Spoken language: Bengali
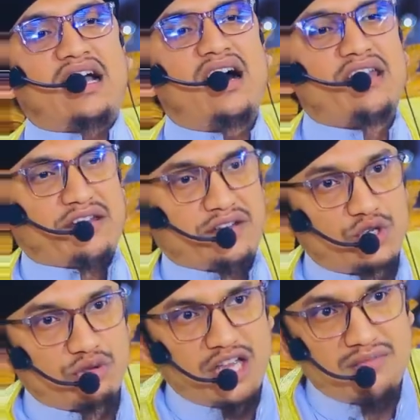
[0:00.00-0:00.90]
দেখান
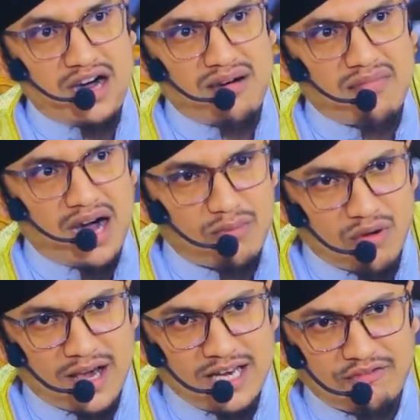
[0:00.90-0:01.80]
যদি ইমাম আবু
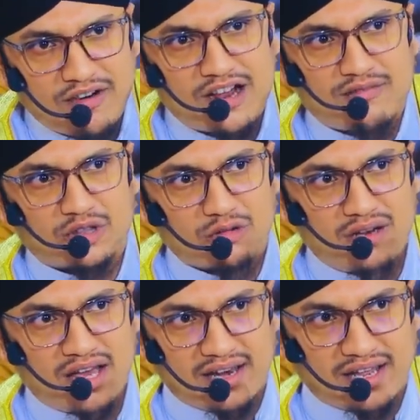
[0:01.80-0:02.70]
হানিফা
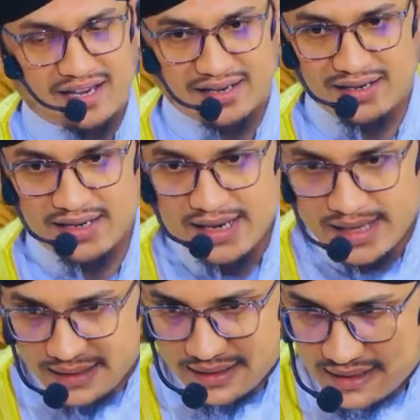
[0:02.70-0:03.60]
রহমতুল্লাহ আলাই
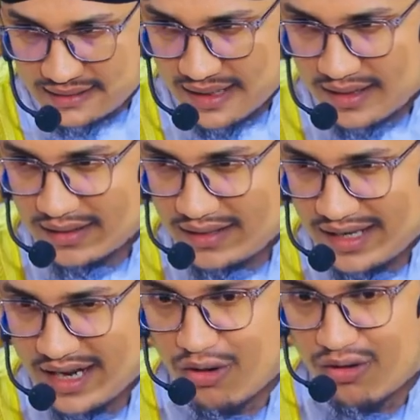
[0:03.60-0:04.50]
ঈদে
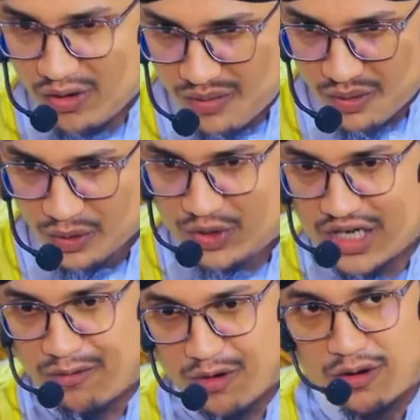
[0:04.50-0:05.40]
গদিরে হোম
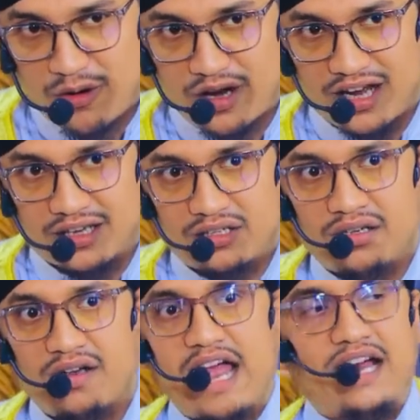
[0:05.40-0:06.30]
উদযাপন করে
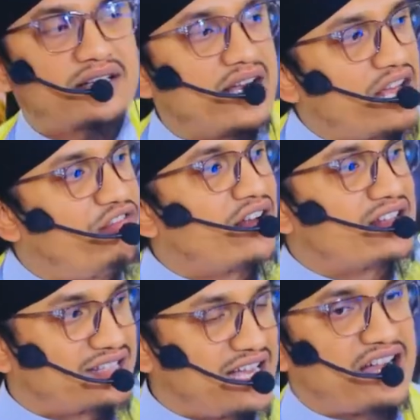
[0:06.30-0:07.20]
একটা
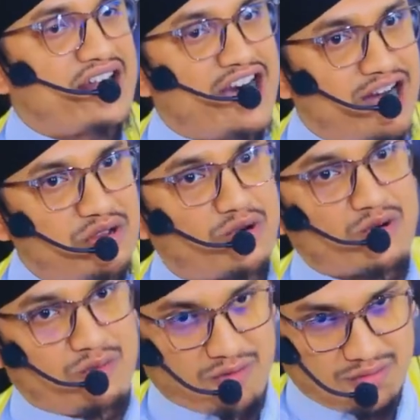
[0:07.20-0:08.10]
রেফারেন্স দেখান আমি
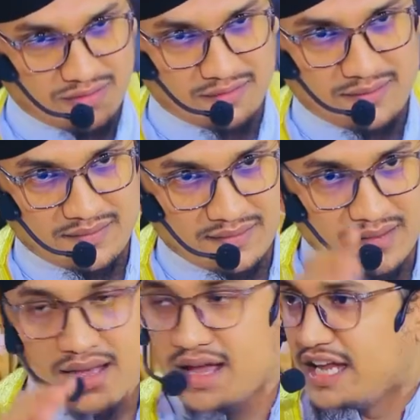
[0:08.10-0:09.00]
করব
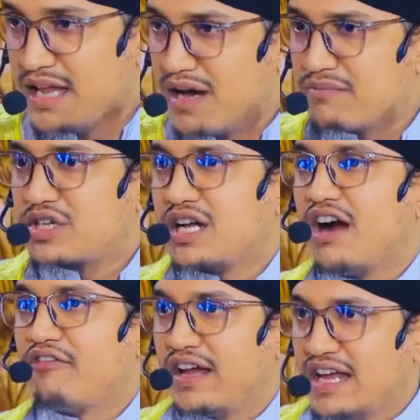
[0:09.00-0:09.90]
ইমাম
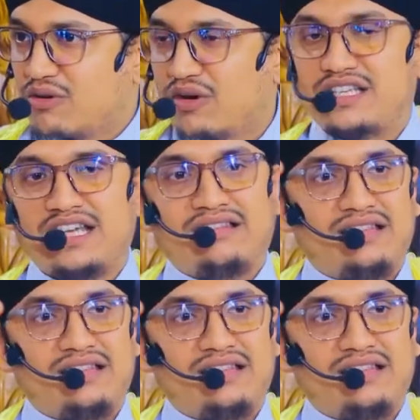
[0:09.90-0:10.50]
সাফেই করেছেন